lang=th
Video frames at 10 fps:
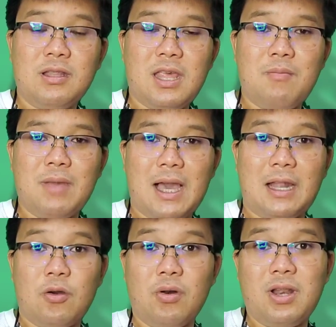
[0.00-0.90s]
ทีมงา
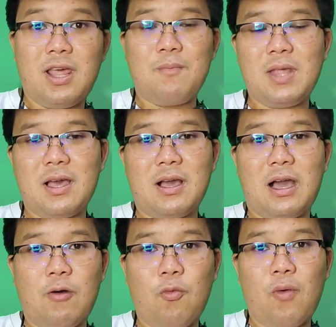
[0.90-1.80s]
นของเดฟเนี่ย
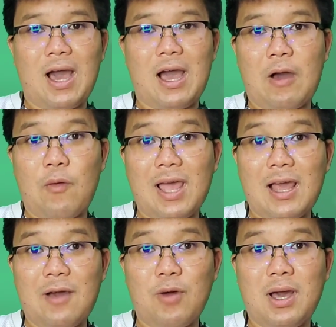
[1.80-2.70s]
เขาวางเอาไว้
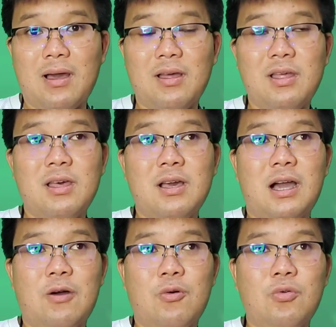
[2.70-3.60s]
แล้วว่า
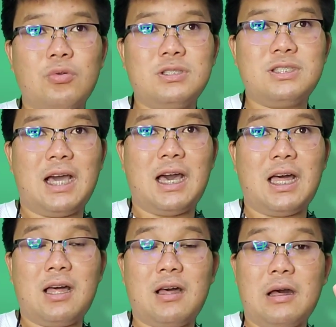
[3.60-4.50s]
เขาจะ
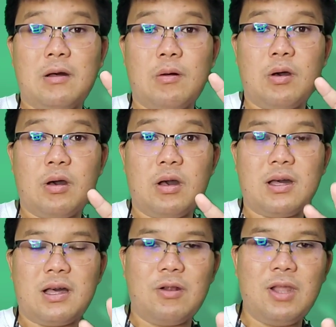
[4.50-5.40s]

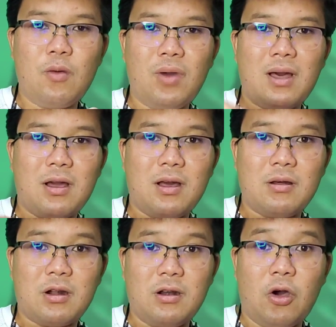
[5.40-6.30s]
เขาเรียกว่า
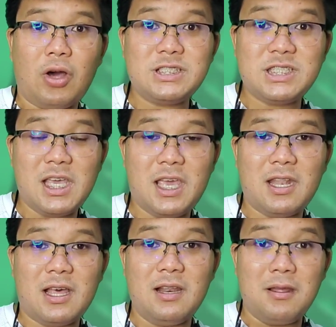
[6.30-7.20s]
cross chain
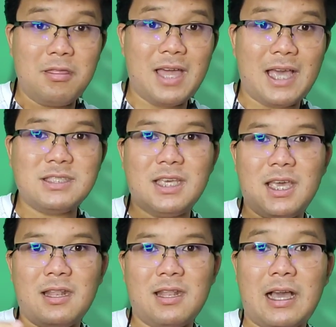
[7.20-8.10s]
หรือ side
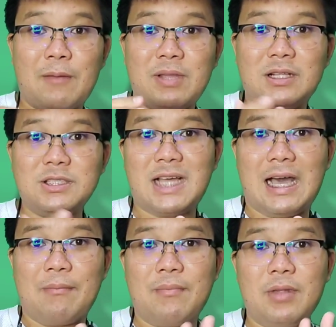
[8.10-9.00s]
chain นะครับทั้งสา
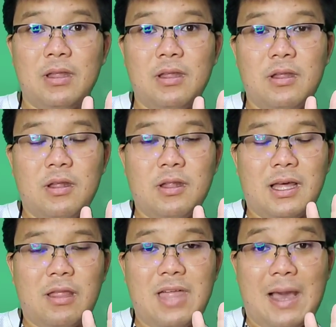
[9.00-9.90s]
ม
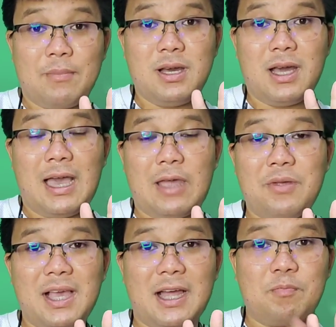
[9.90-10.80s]
ทั้งสามเครือข่าย
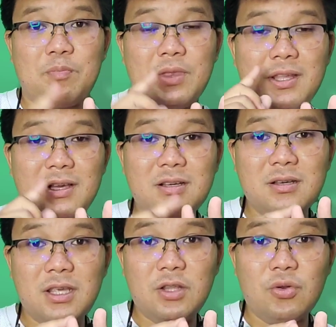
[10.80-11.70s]
ด้วยกันหนึ่งคื
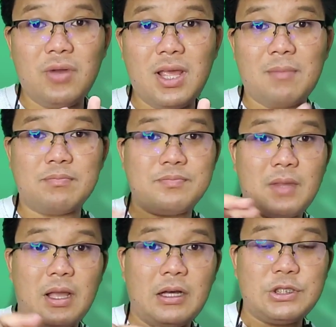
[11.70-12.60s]
อ Ethereum
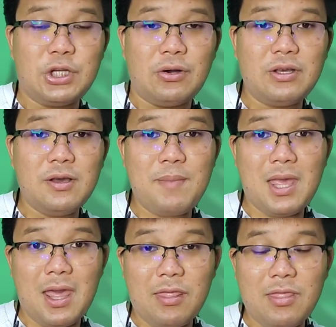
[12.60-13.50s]
สองคือ บี
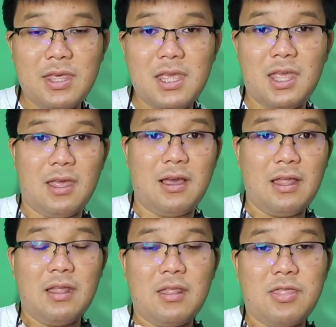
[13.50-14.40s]
เอส ซี
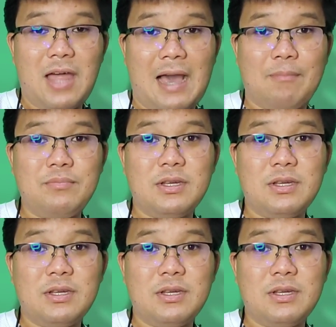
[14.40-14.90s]
สาม